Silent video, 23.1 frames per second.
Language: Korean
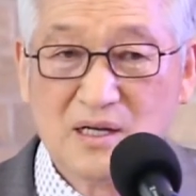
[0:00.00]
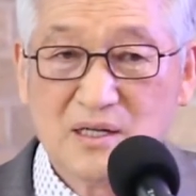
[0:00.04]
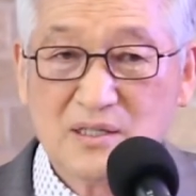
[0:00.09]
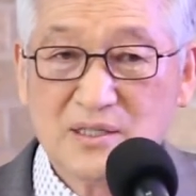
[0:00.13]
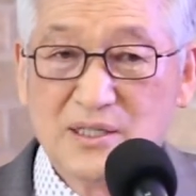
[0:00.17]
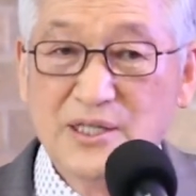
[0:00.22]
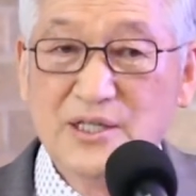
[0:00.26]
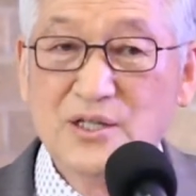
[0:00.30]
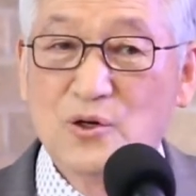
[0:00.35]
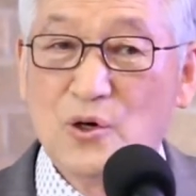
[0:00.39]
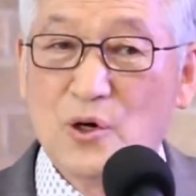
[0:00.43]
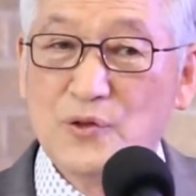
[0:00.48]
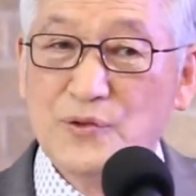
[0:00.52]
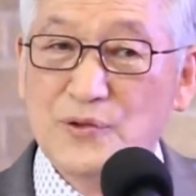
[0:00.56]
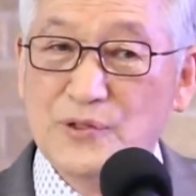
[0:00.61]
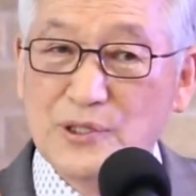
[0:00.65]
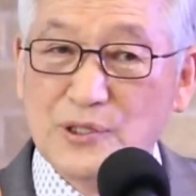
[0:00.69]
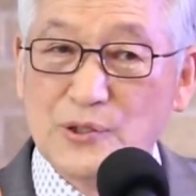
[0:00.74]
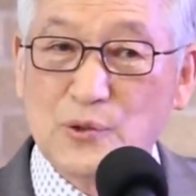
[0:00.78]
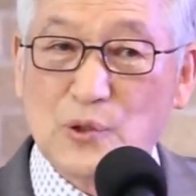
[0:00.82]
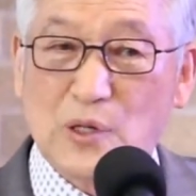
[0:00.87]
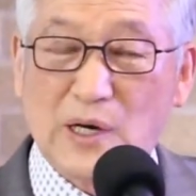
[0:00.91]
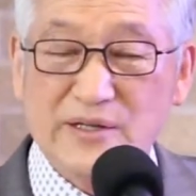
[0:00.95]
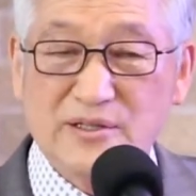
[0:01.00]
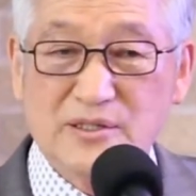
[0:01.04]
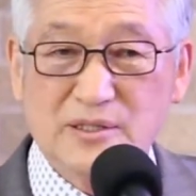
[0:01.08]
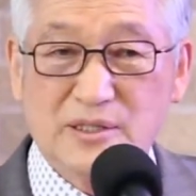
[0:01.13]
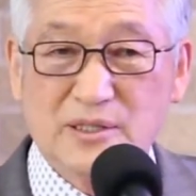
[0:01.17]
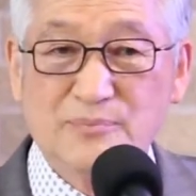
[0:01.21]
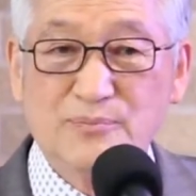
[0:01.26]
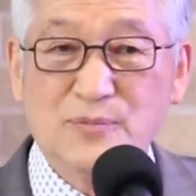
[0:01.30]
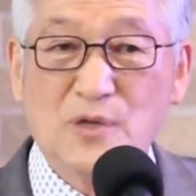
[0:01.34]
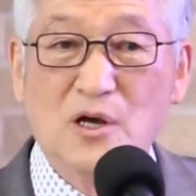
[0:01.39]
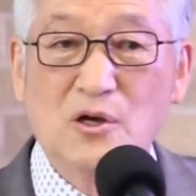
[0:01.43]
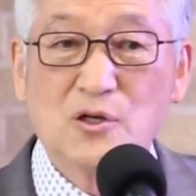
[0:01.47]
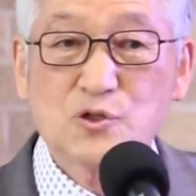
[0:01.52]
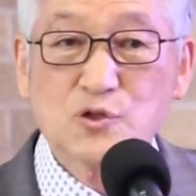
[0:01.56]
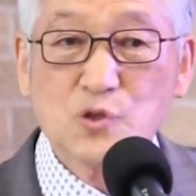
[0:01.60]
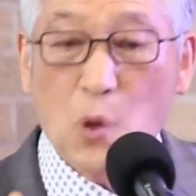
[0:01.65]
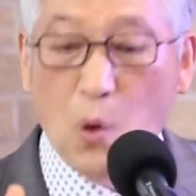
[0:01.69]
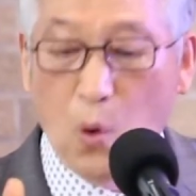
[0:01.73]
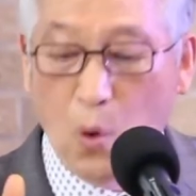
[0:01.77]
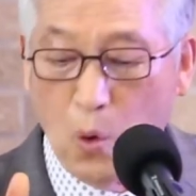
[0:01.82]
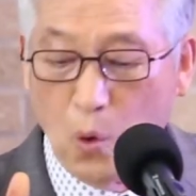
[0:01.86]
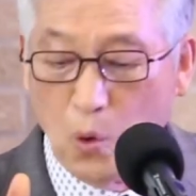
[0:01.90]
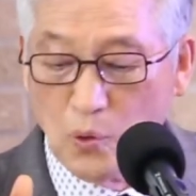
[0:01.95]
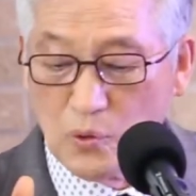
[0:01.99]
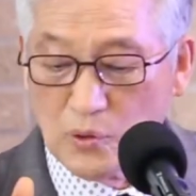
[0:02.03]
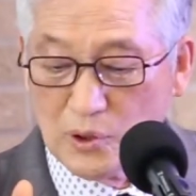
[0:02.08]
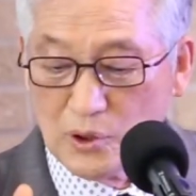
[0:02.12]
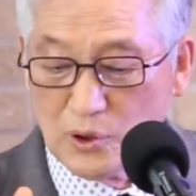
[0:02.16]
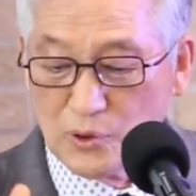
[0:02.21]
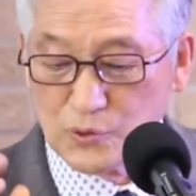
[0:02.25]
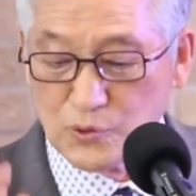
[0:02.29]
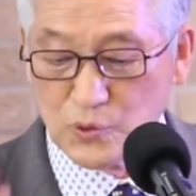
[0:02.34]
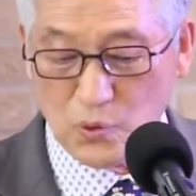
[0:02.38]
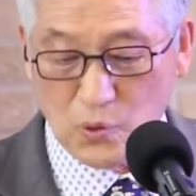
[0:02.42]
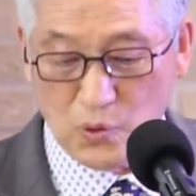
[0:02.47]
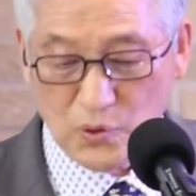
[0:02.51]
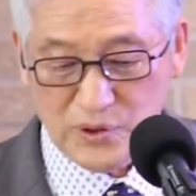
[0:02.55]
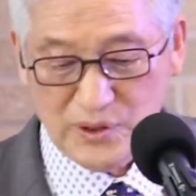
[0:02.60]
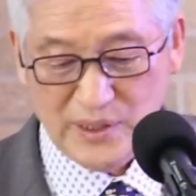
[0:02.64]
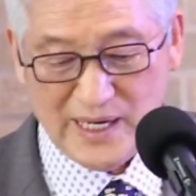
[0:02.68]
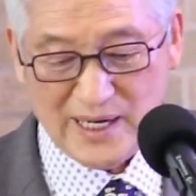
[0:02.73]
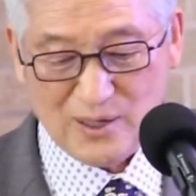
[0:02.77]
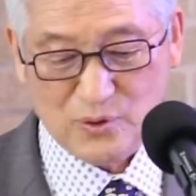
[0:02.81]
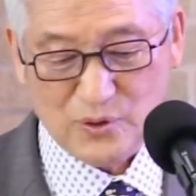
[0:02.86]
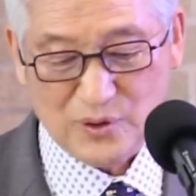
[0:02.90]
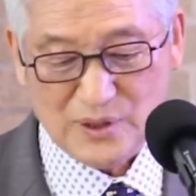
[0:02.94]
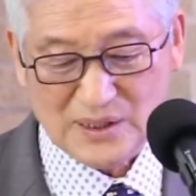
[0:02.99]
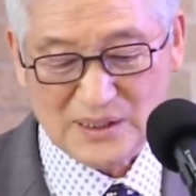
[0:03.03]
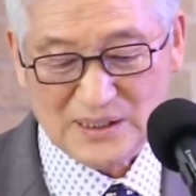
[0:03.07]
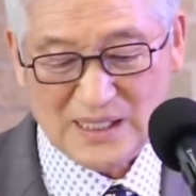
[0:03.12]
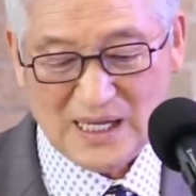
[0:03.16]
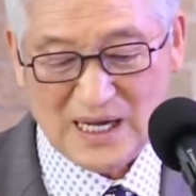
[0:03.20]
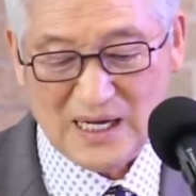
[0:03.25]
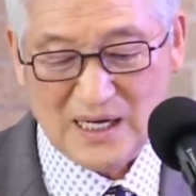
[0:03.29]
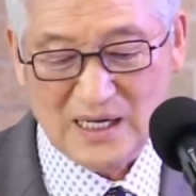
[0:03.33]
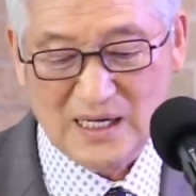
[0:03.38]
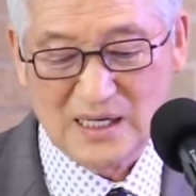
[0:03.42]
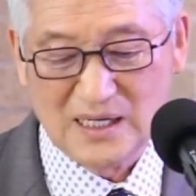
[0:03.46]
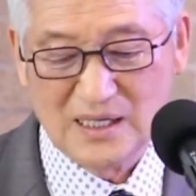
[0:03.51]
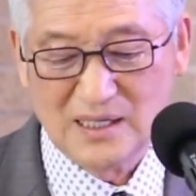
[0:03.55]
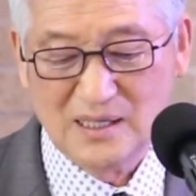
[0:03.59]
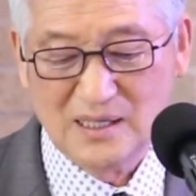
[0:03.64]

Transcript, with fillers: 그리고 너로 하여금 소원을 두고 일하고 있다.